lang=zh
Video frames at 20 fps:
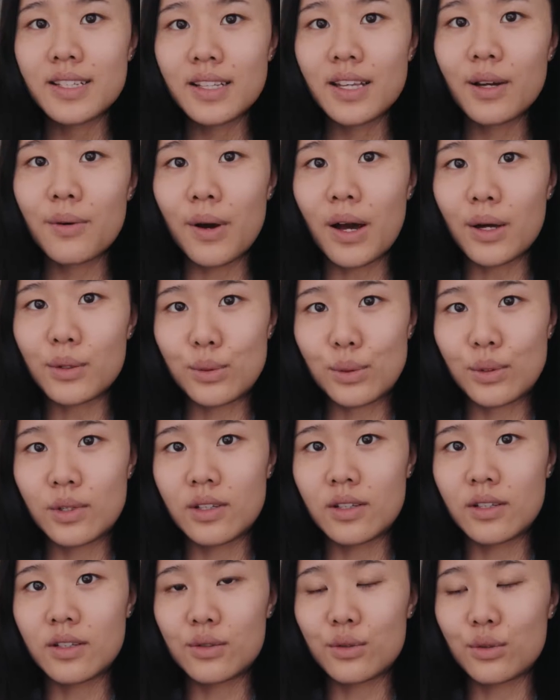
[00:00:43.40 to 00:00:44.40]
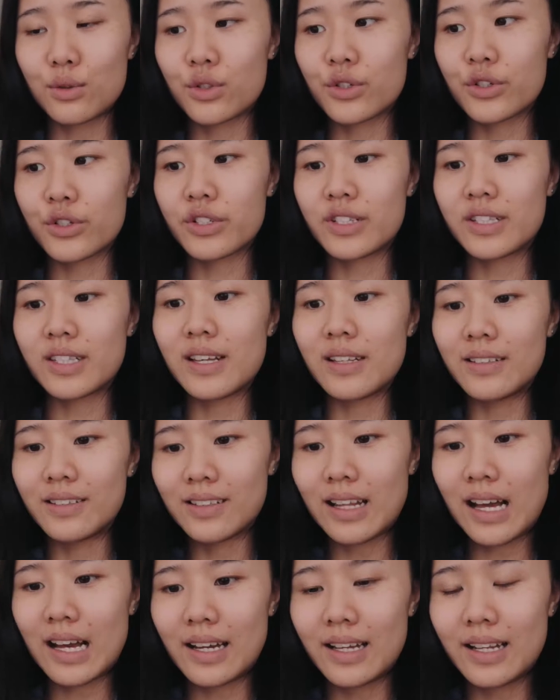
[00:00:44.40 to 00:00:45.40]
今天我要做的呢，就是先
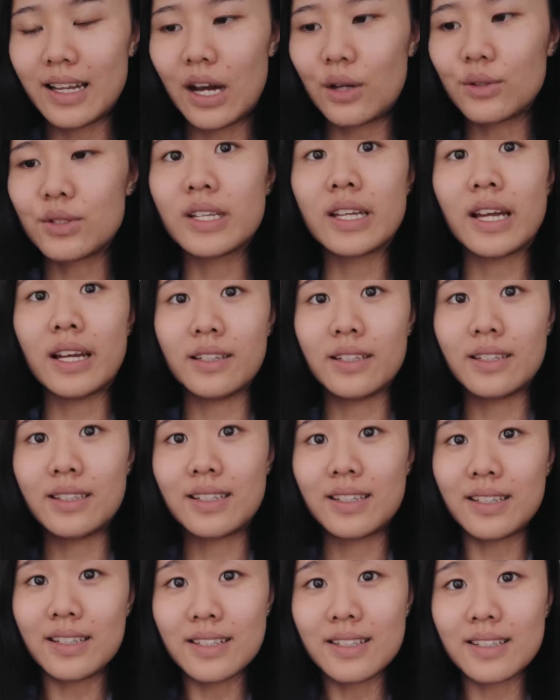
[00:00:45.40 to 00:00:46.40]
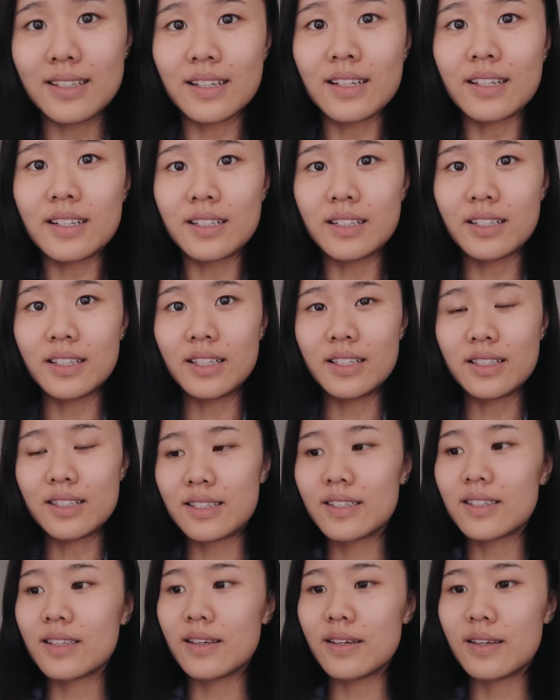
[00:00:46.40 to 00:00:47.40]
大概了解它的题型和一
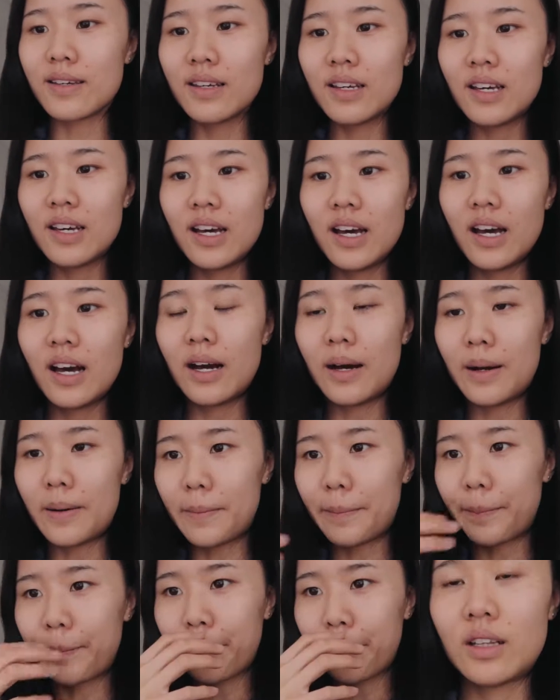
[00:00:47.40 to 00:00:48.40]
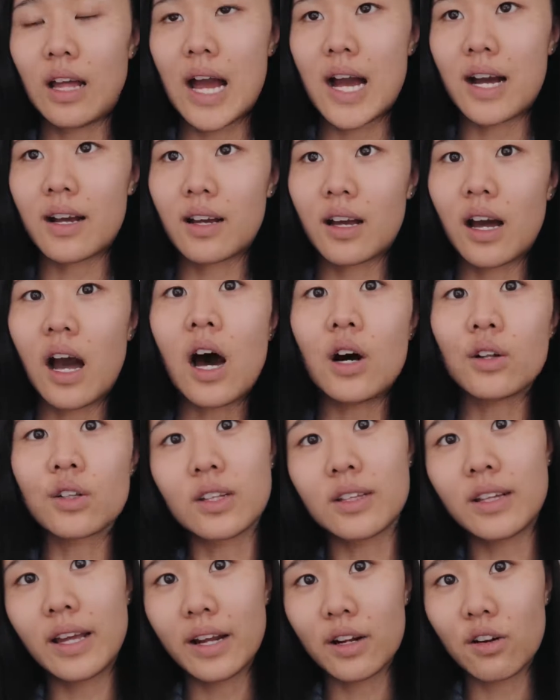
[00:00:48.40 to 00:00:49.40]
些，嗯，它考
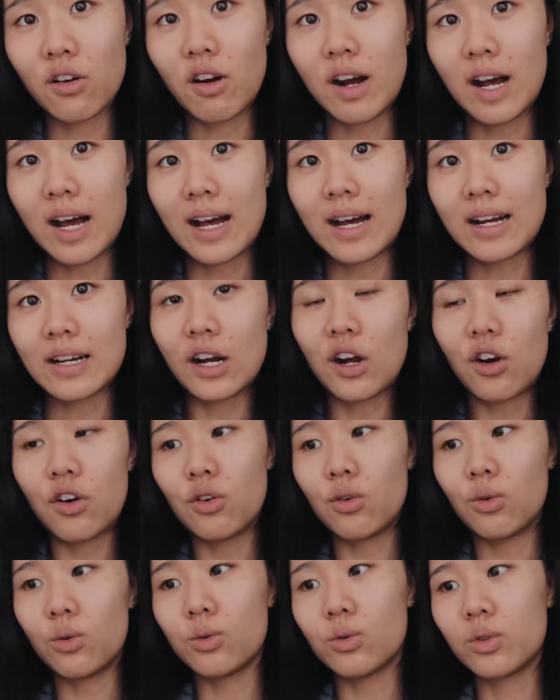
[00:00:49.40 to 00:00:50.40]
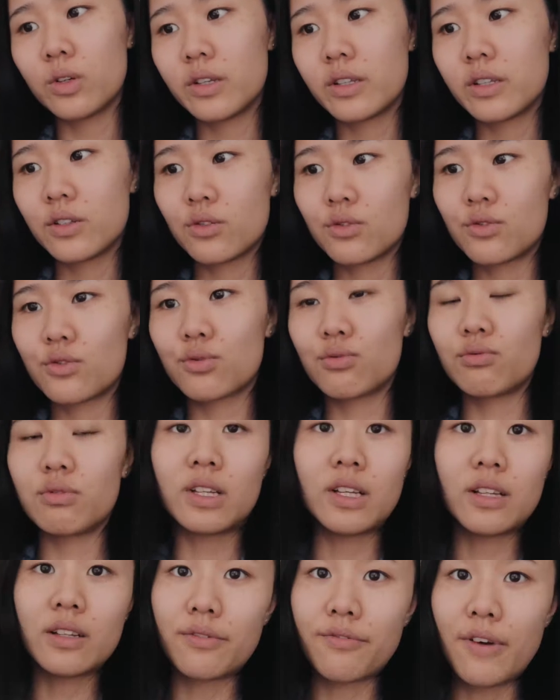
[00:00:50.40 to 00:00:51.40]
的内容啊，然后出
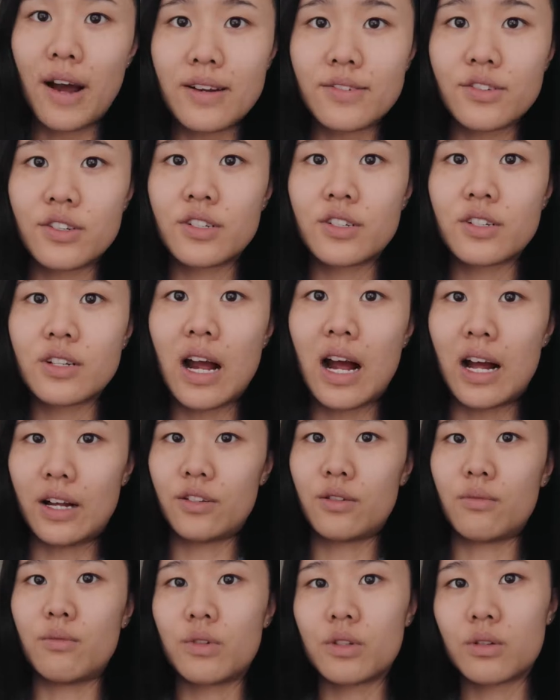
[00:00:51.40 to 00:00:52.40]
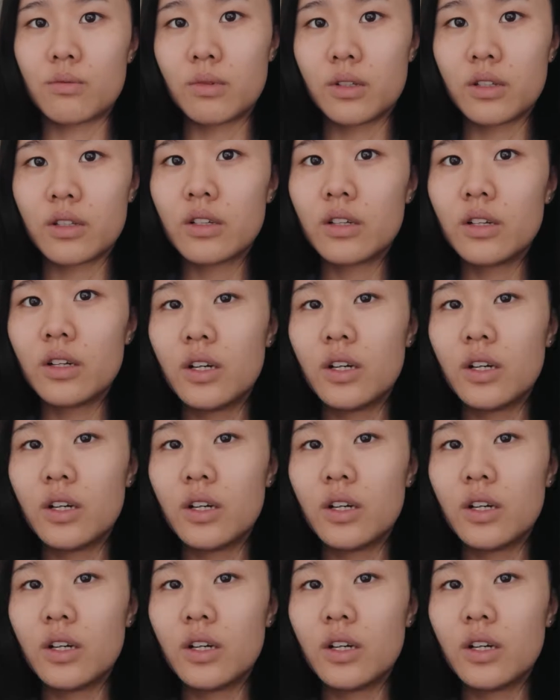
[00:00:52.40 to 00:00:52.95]
题的方式啊，什么什么的。